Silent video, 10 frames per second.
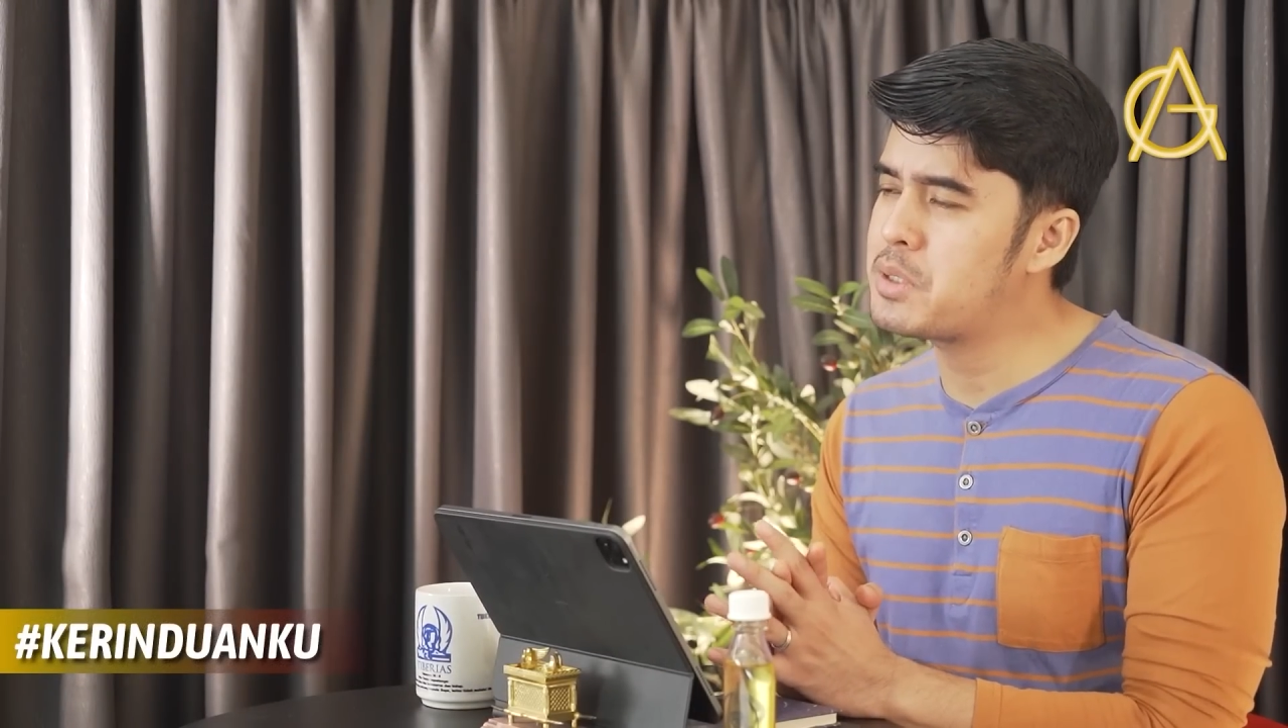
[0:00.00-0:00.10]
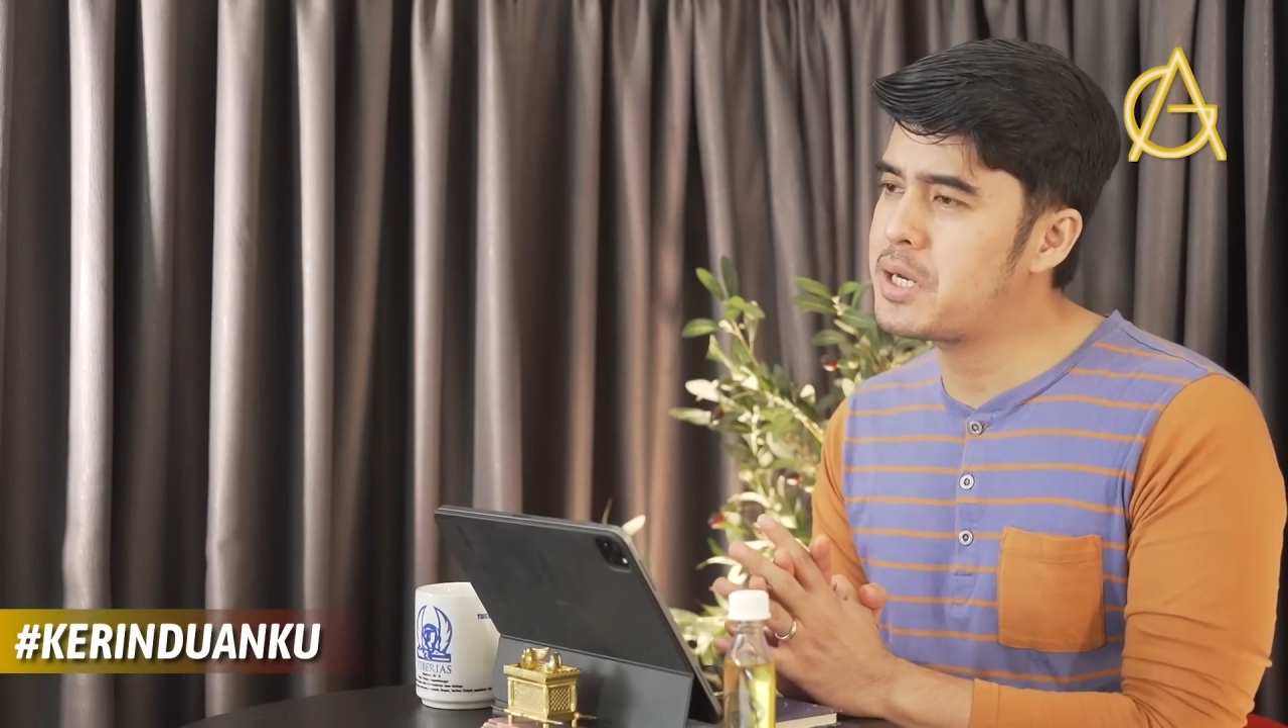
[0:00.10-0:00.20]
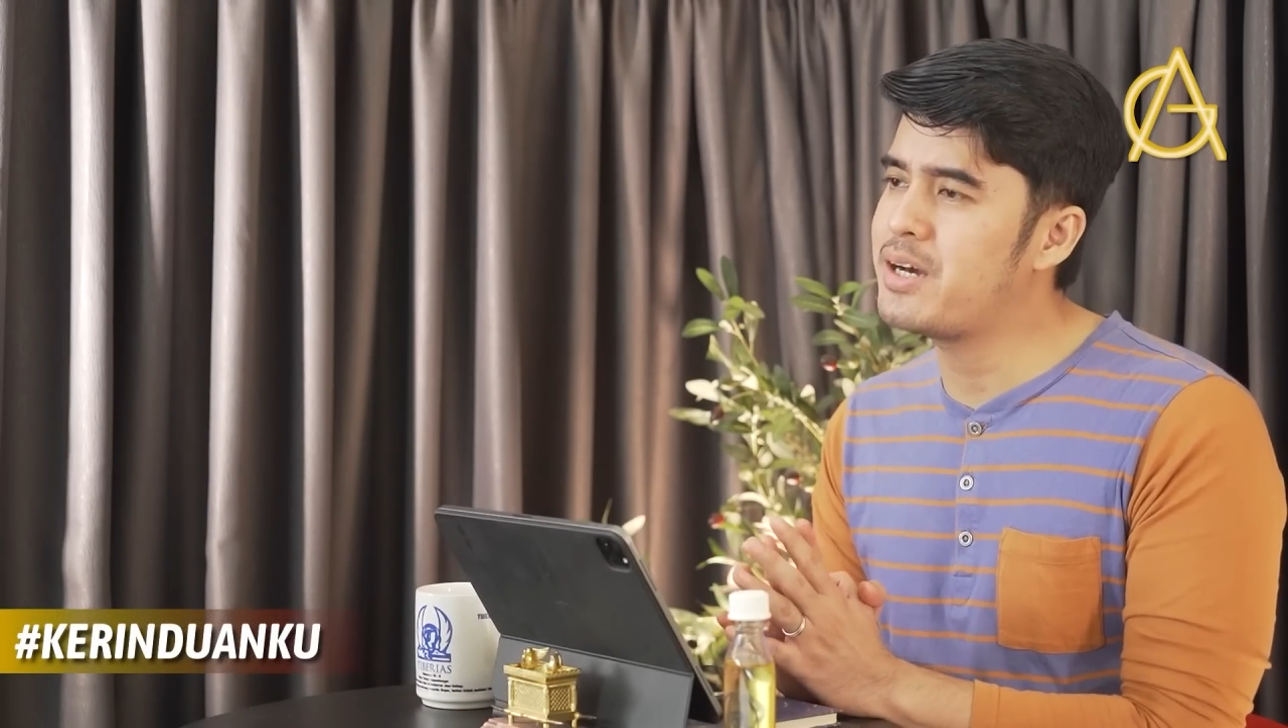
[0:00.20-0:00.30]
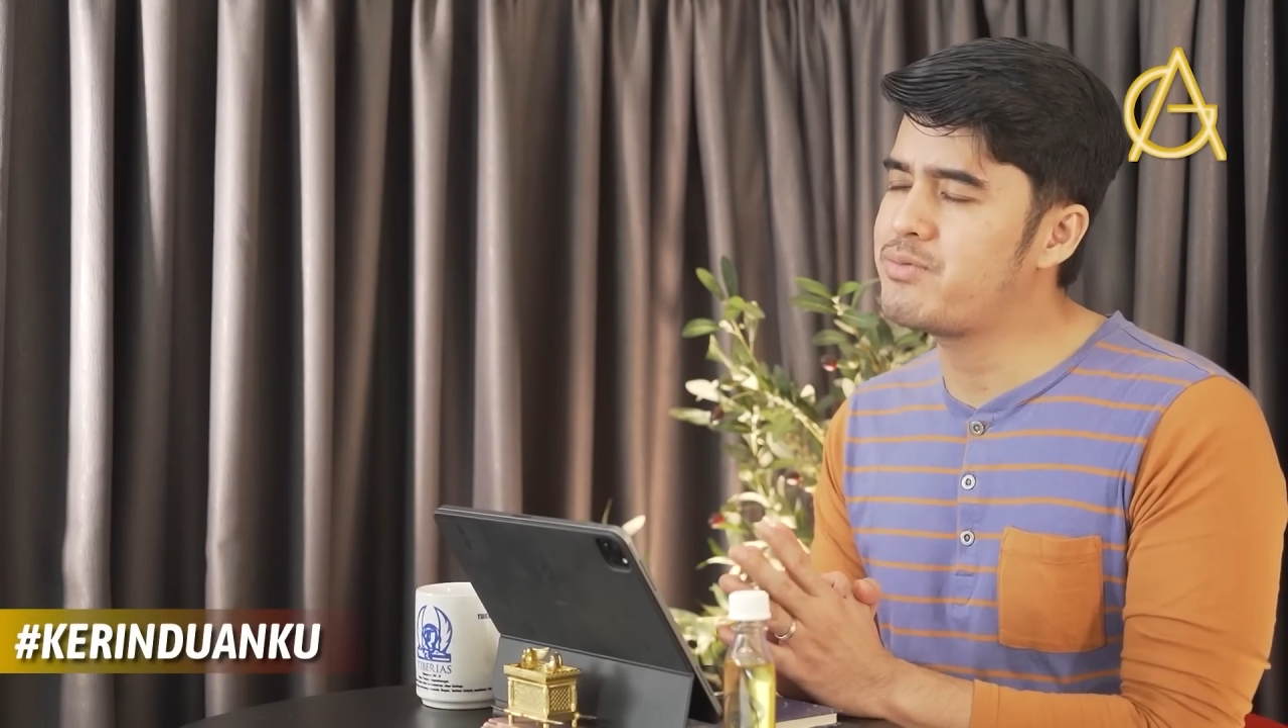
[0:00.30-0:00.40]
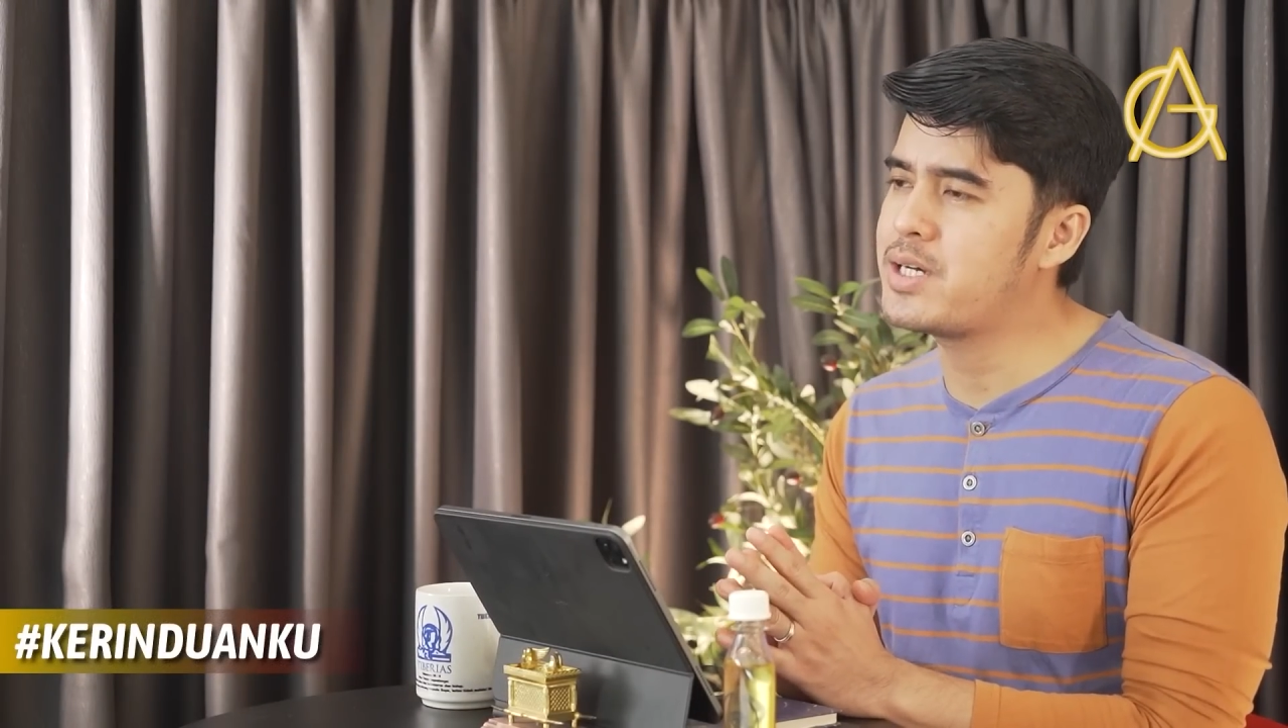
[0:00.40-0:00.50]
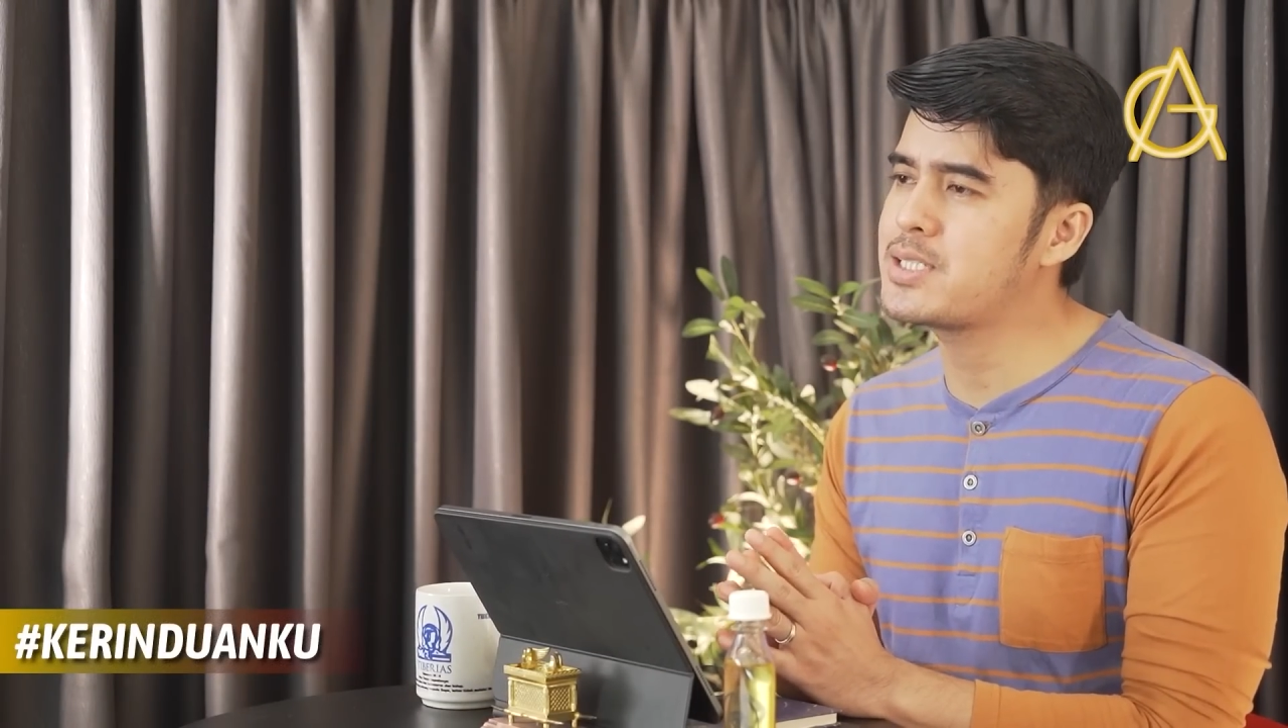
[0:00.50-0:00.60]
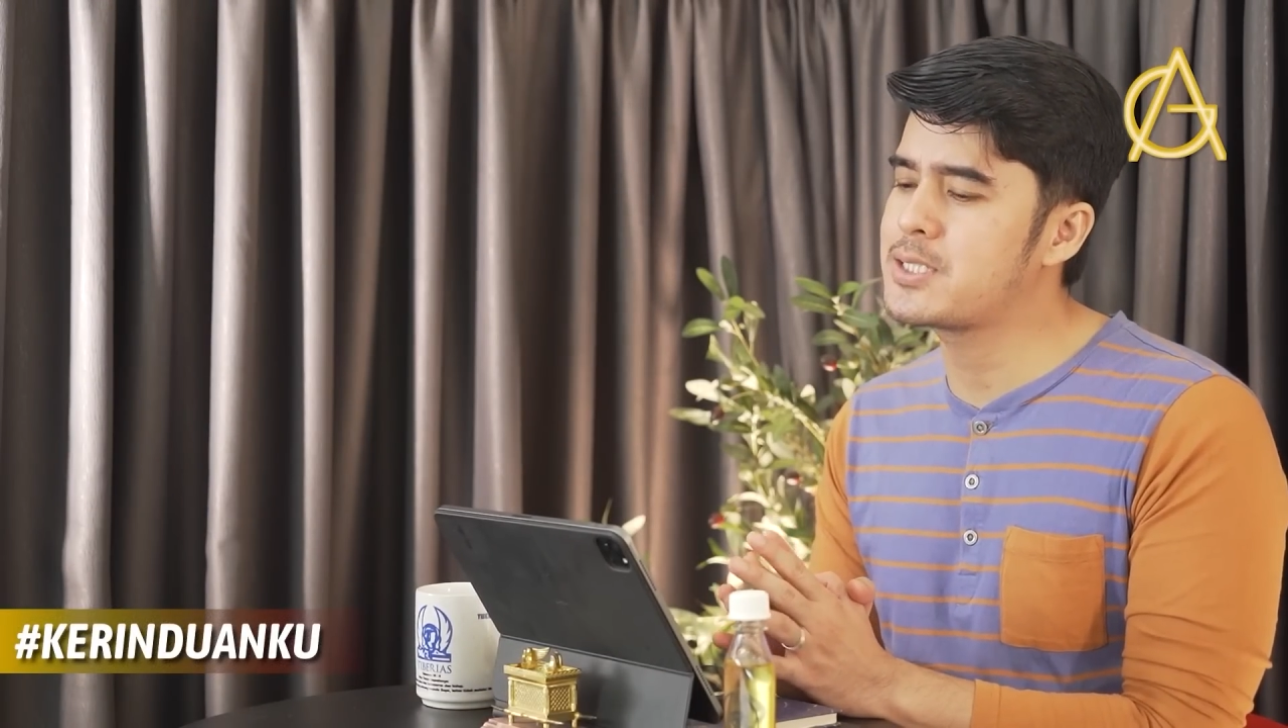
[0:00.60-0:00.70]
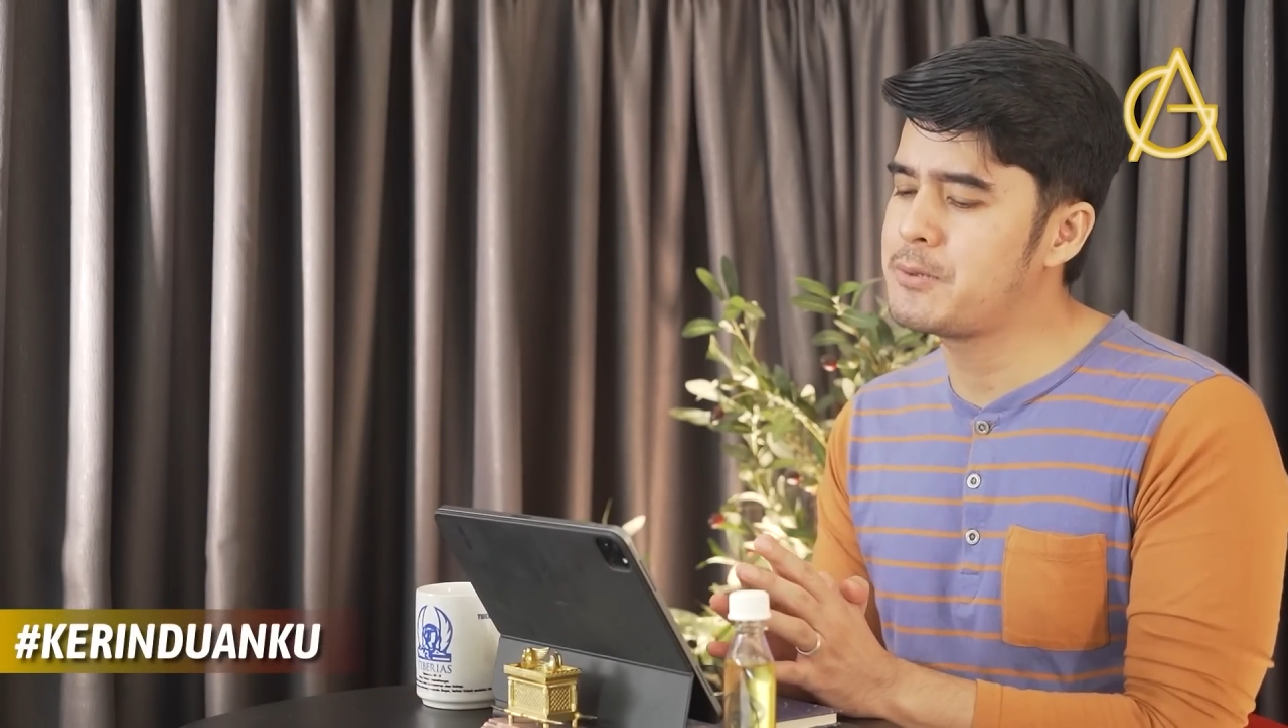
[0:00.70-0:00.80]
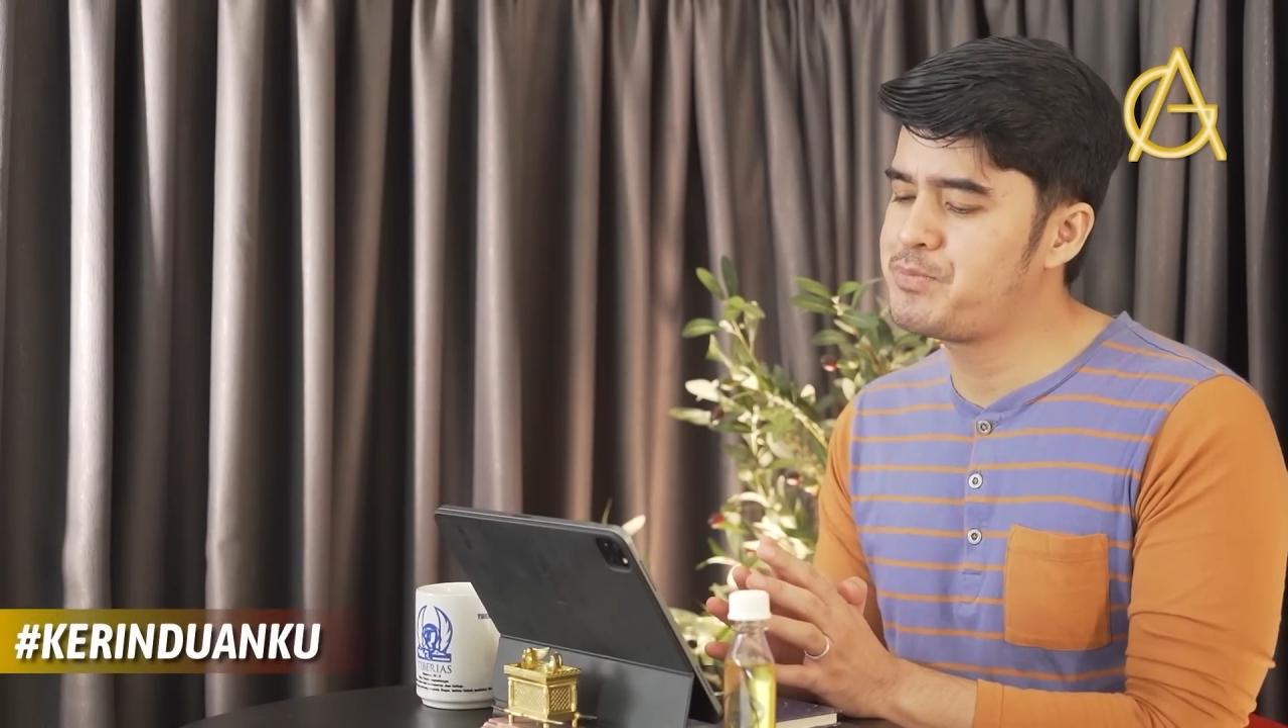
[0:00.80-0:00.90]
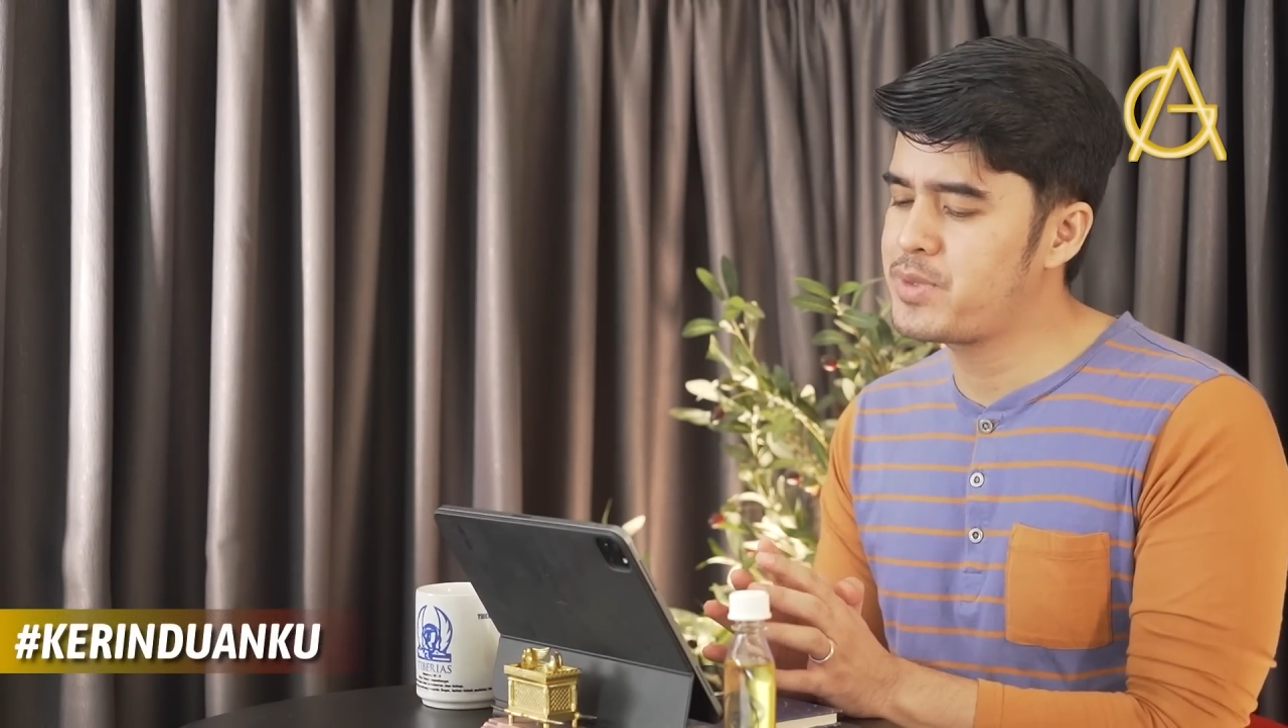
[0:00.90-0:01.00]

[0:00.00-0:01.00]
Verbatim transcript: bernafas,